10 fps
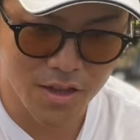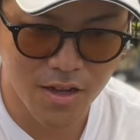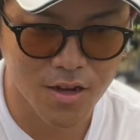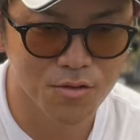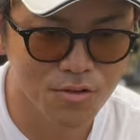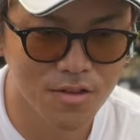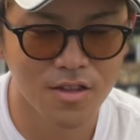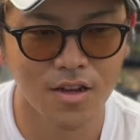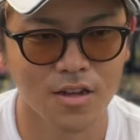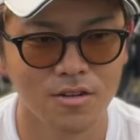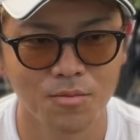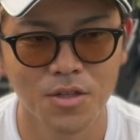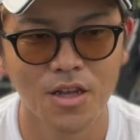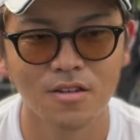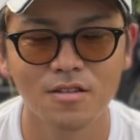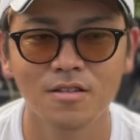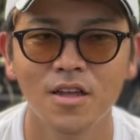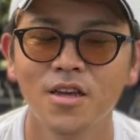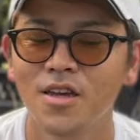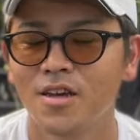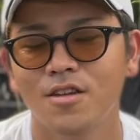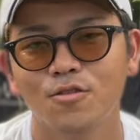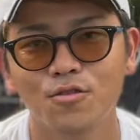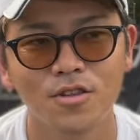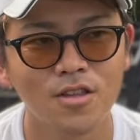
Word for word: え花粉をつけてあげるみたいなですね、えそういっ